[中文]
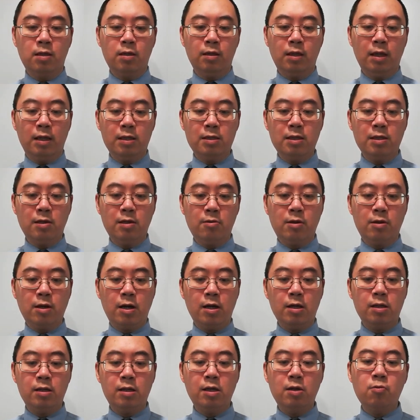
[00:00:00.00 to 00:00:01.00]
大家有
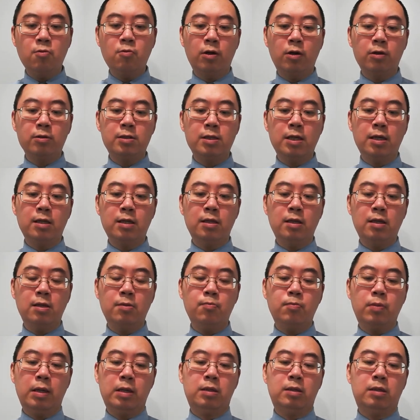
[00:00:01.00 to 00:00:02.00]
看英王鉴
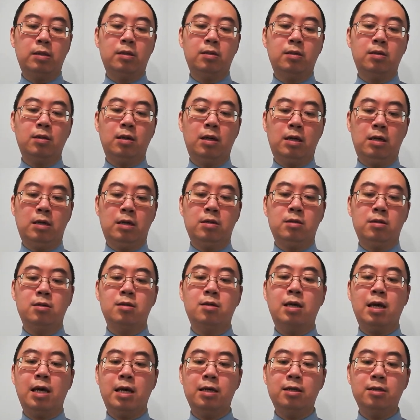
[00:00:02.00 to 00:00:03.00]
定本
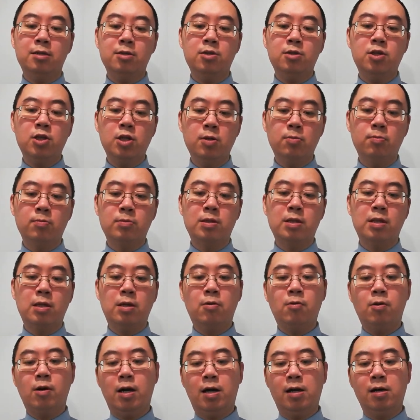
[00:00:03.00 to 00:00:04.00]
啊，King James
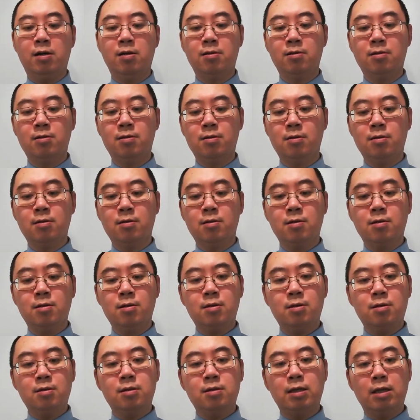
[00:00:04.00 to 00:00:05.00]
的话，
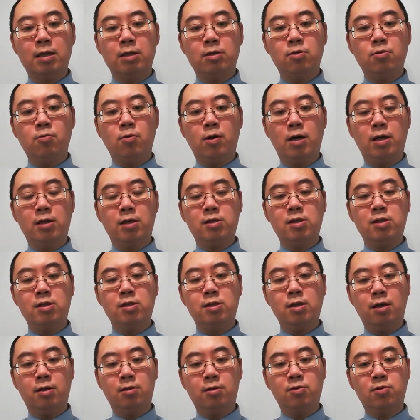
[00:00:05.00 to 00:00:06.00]
这句话是
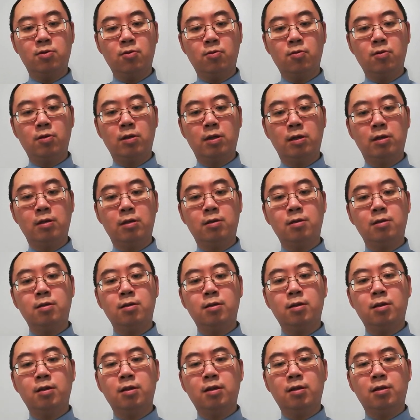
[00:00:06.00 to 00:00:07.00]
这样说
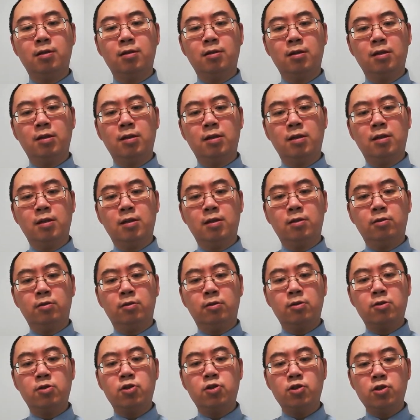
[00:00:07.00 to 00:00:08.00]

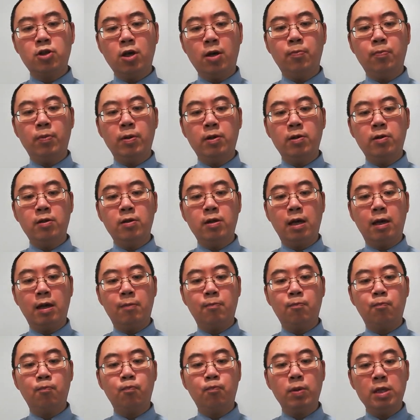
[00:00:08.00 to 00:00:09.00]
的：The shepherd
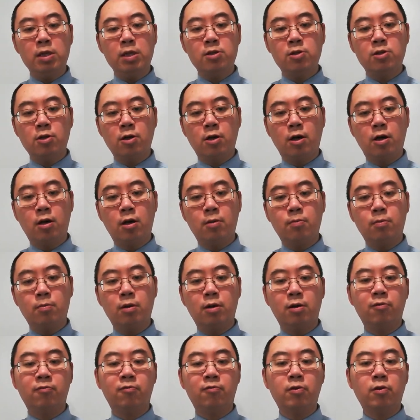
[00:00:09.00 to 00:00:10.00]
and bishop
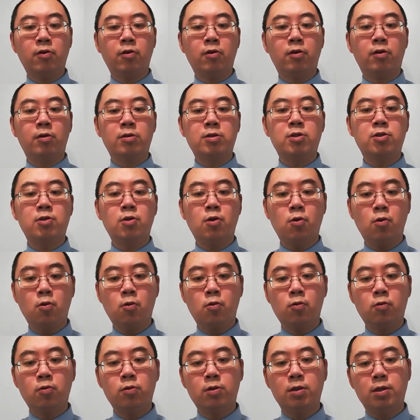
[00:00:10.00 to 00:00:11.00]
of your
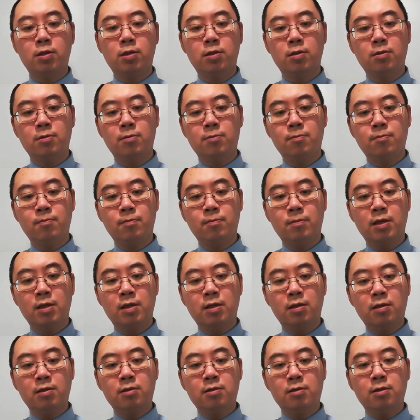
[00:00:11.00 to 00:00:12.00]
souls。
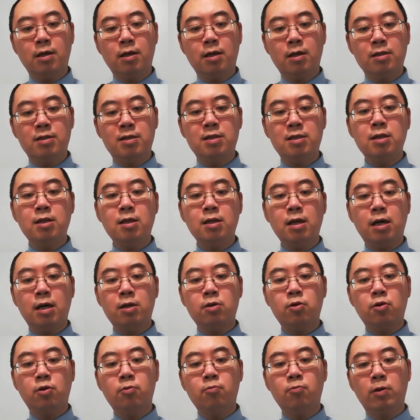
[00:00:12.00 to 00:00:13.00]
在希腊
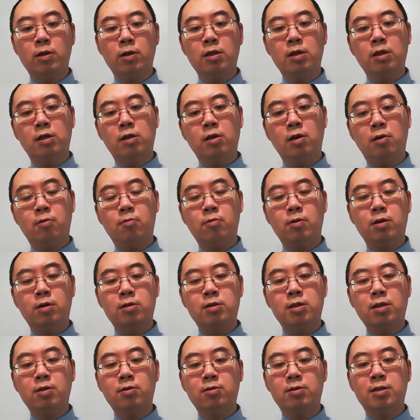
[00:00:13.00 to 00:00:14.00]
原文里头啊，
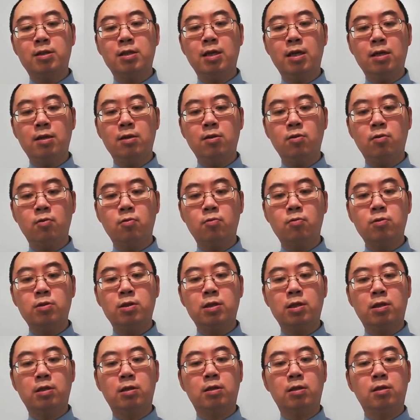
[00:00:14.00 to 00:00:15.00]
这个监督
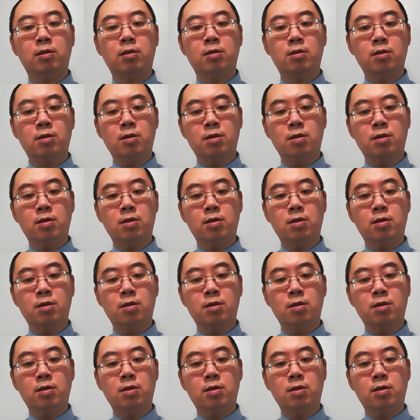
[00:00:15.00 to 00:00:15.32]
者，